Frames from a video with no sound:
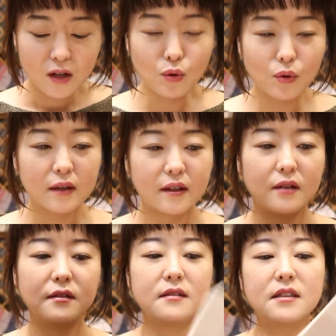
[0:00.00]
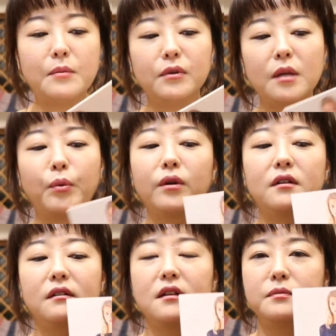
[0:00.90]
좋은 것 같아요. 지난번에
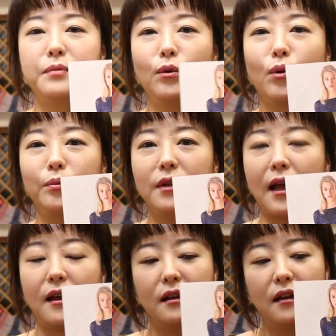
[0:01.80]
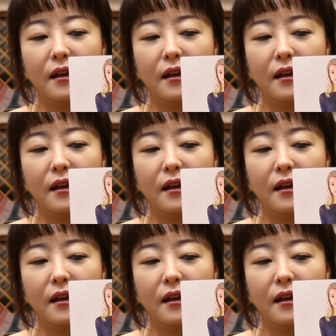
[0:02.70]
보여드렸다시피 요겁니다.